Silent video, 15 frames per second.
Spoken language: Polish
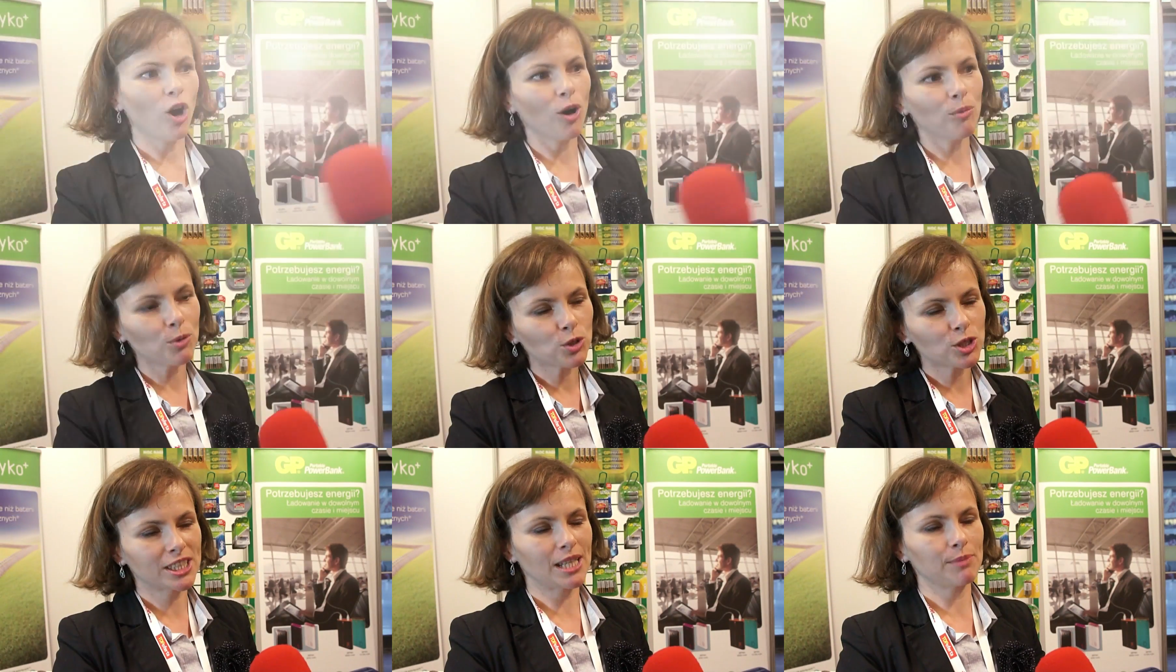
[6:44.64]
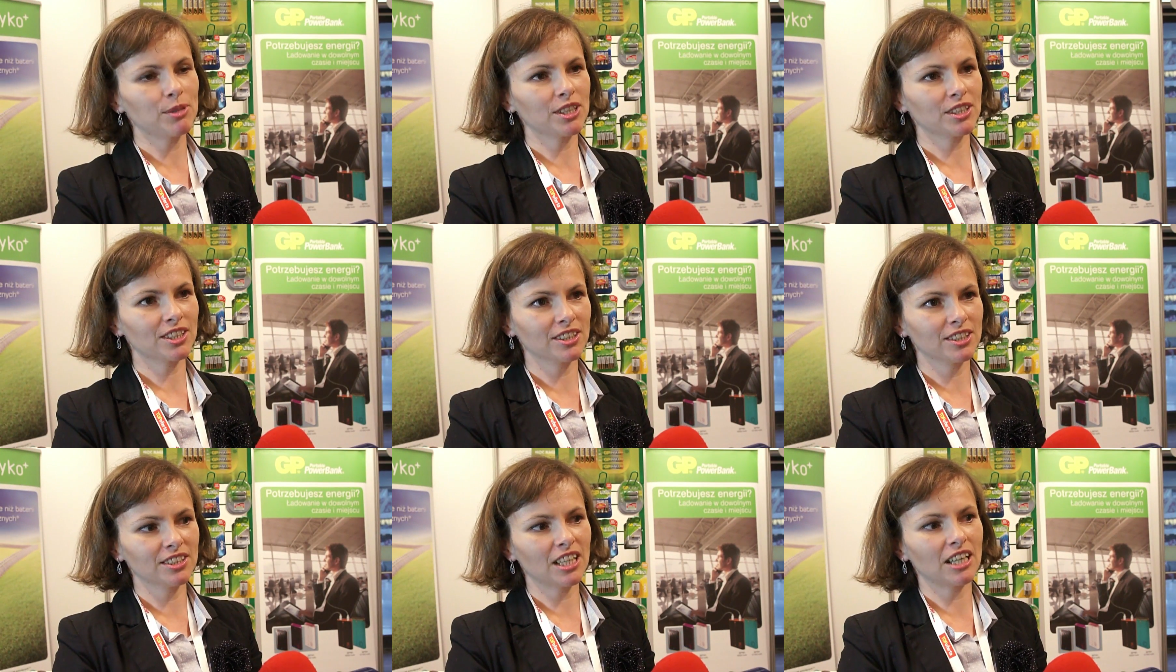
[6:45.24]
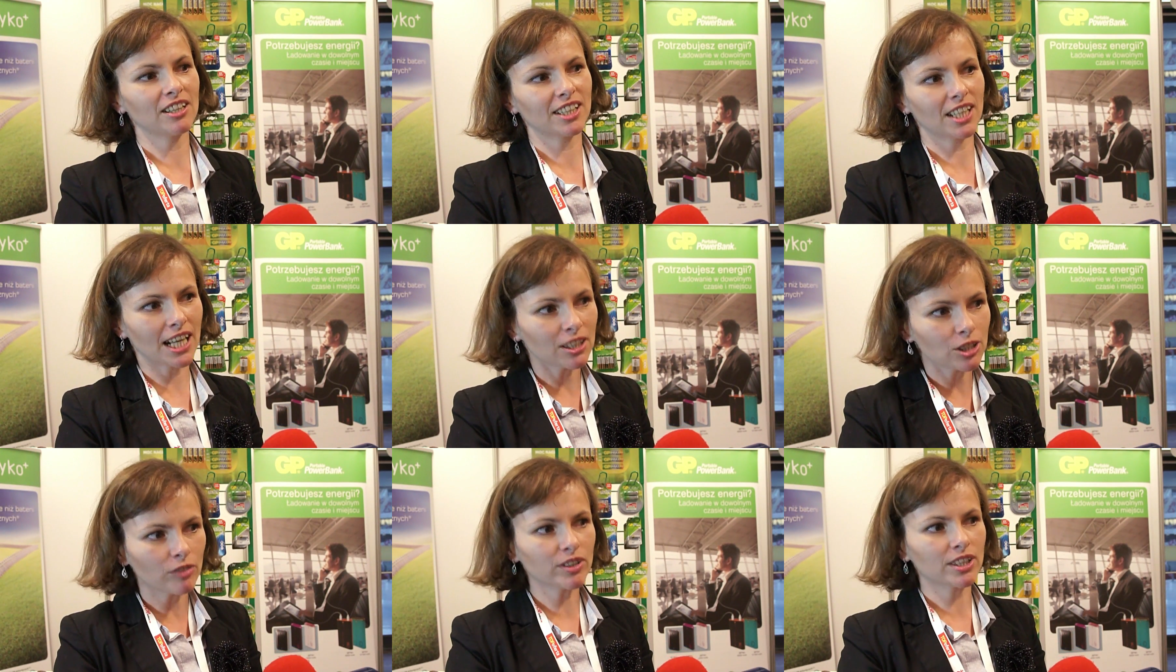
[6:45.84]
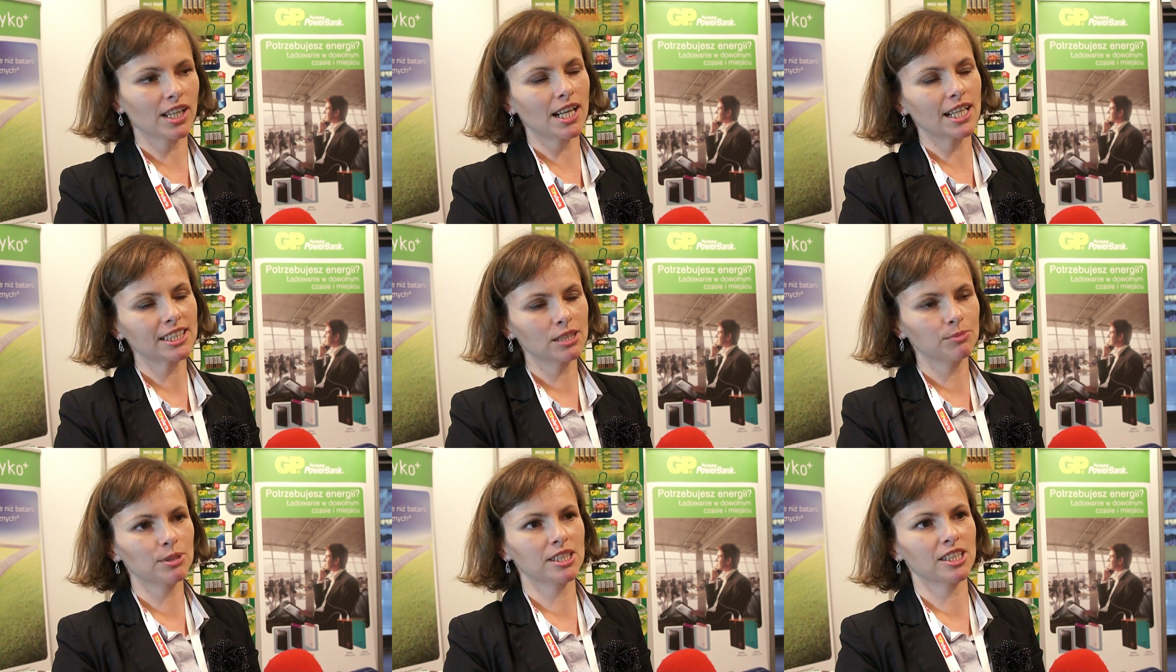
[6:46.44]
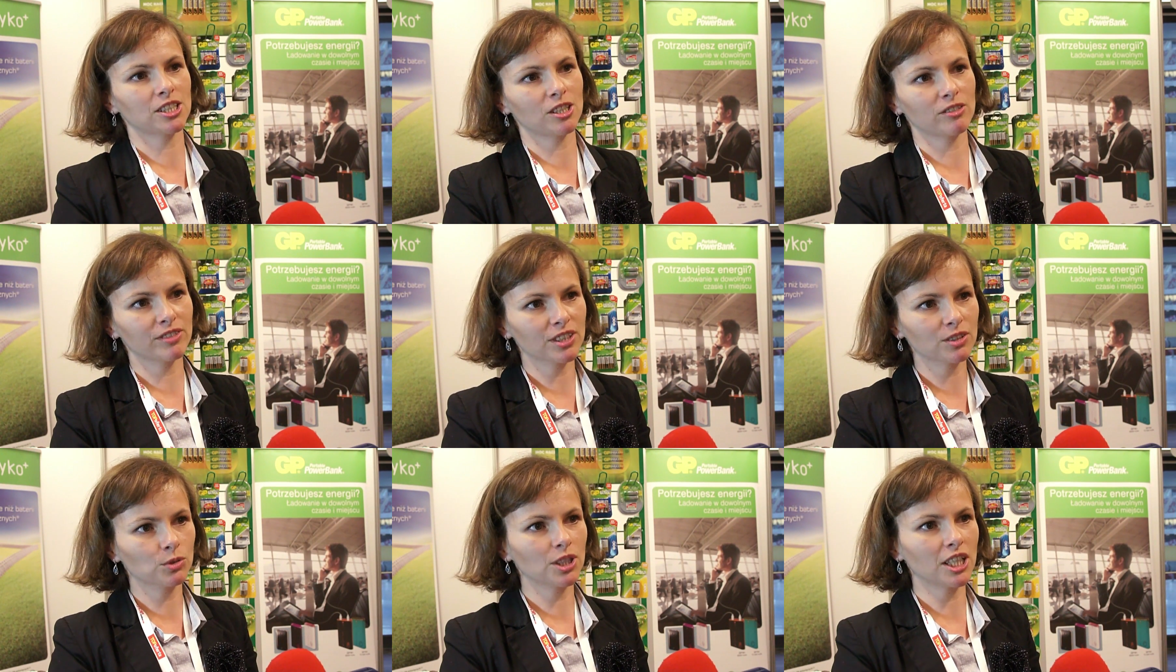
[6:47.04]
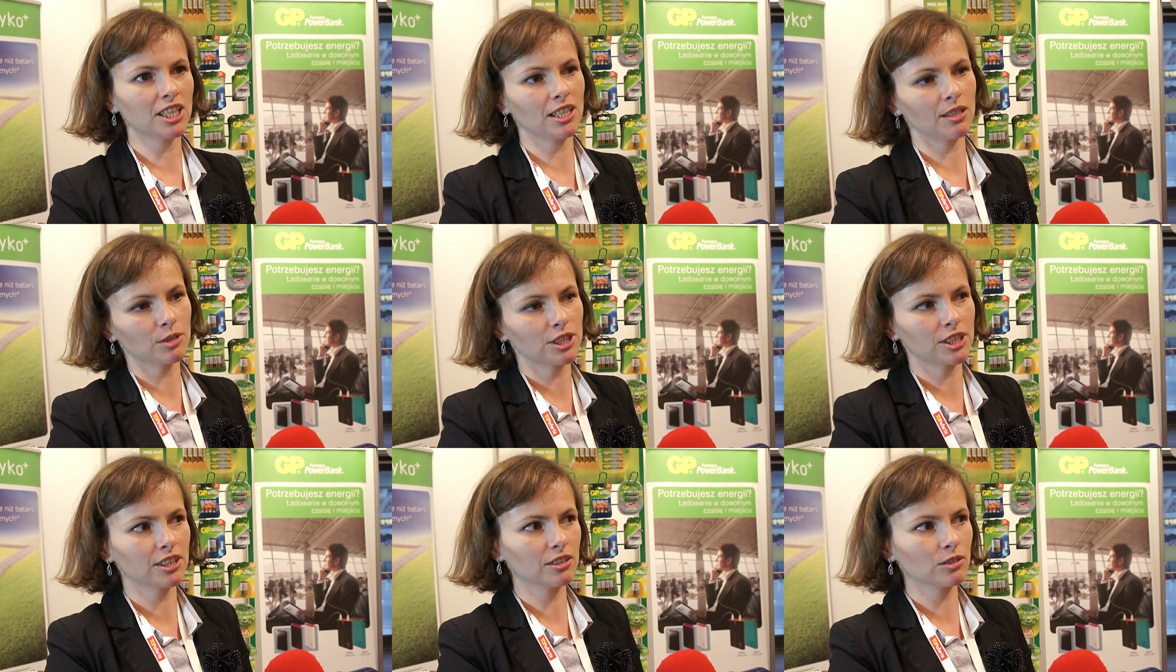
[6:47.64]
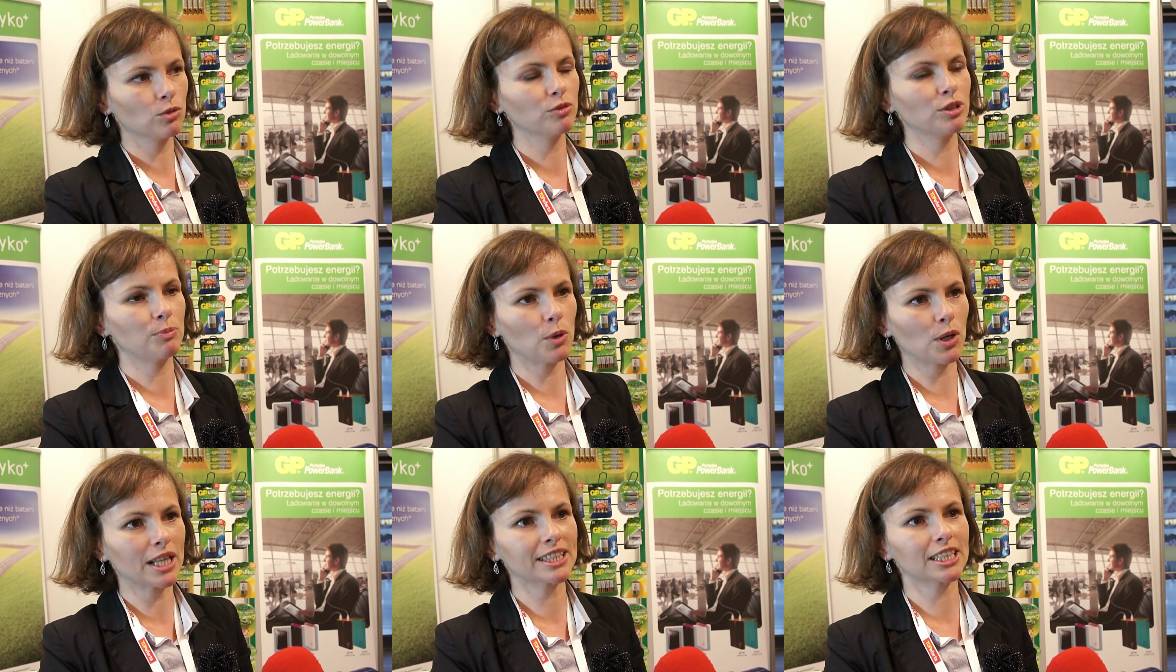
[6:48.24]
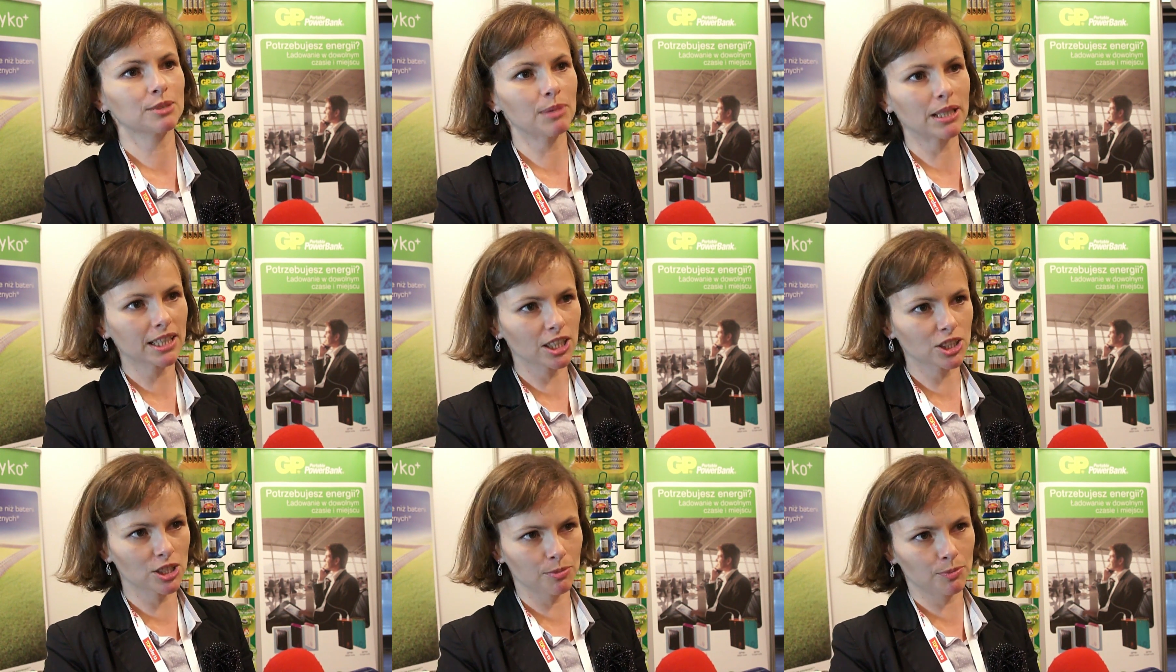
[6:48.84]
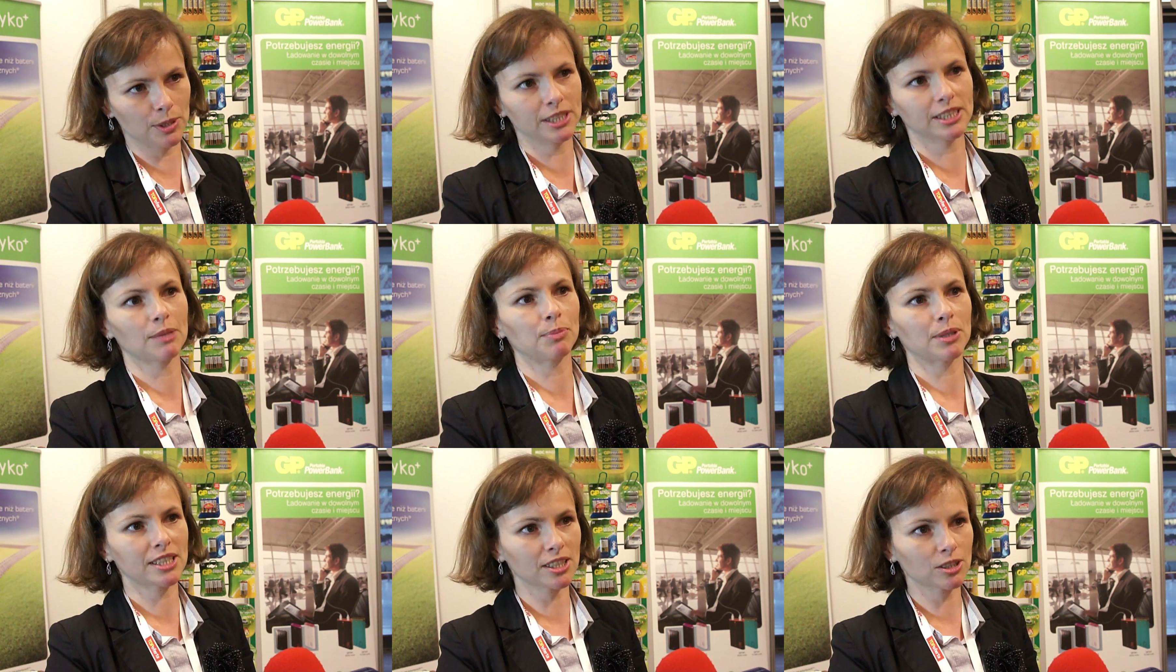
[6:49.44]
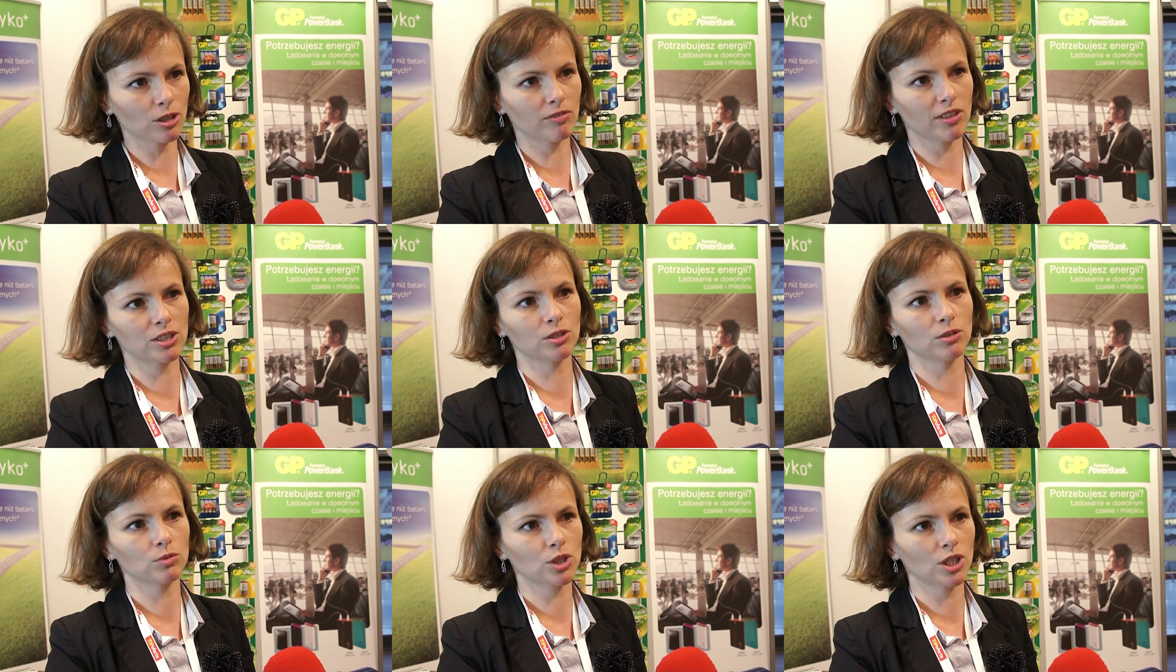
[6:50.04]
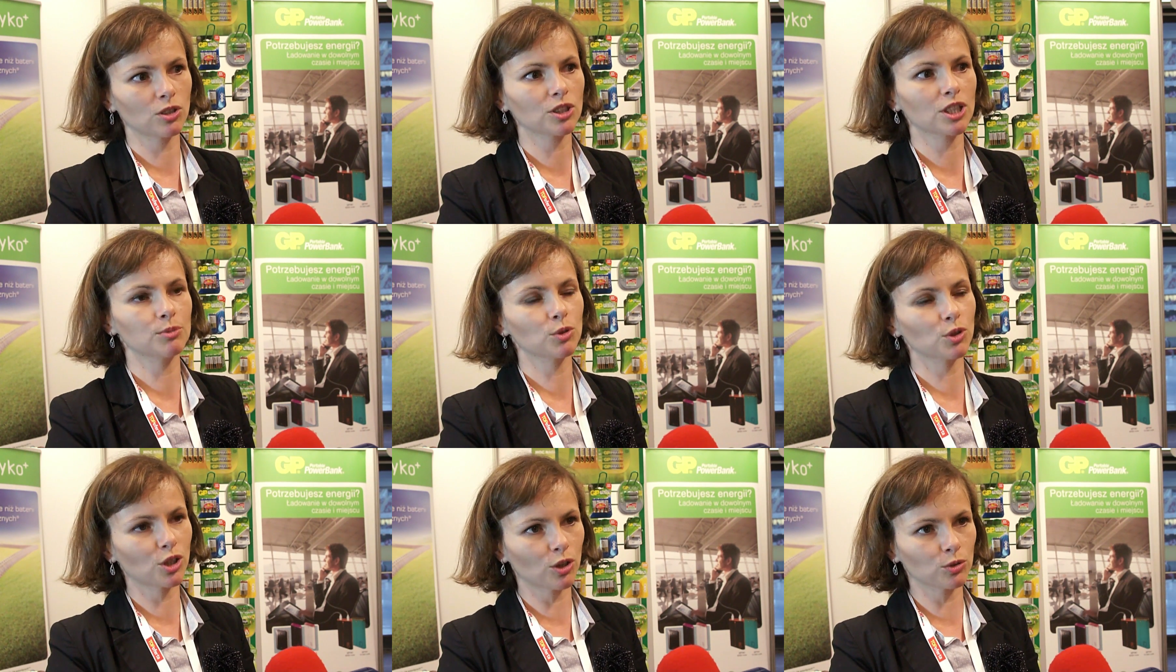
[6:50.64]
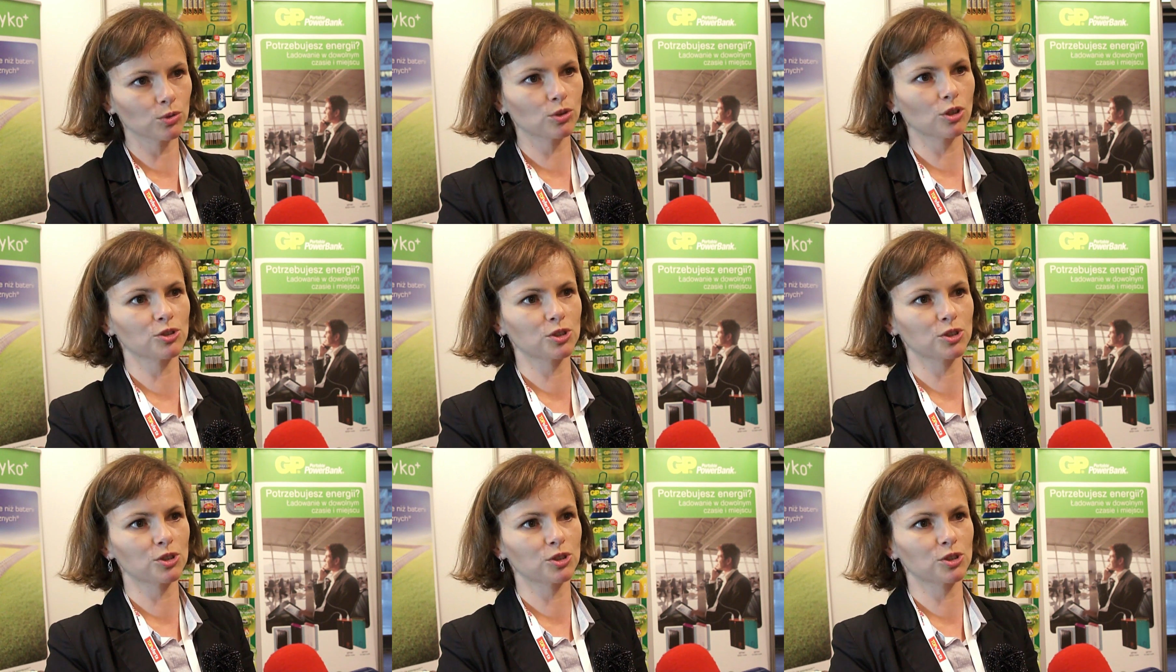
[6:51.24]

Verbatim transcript: Oprócz samych e, nowych relacji biznesowych udaje nam się głównie pokazać markę GP, zaprezentować ją szerokiemu gronu